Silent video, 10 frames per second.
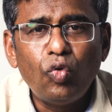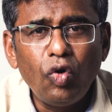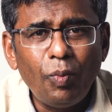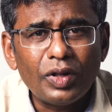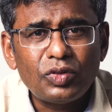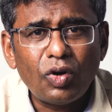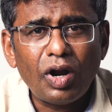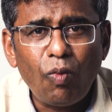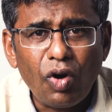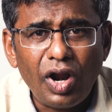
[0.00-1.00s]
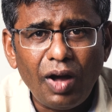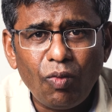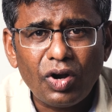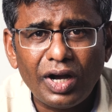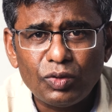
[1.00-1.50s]
குடும்பத்தோடு ஒன்றா
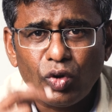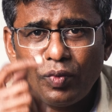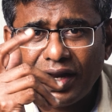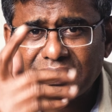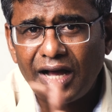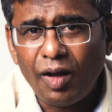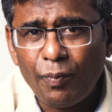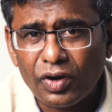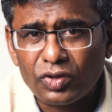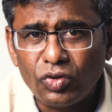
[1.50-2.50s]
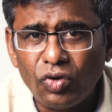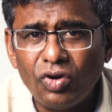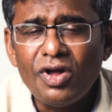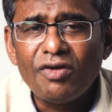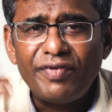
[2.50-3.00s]
உட்காந்து ஒருவேளை சாப்பிட்றதும்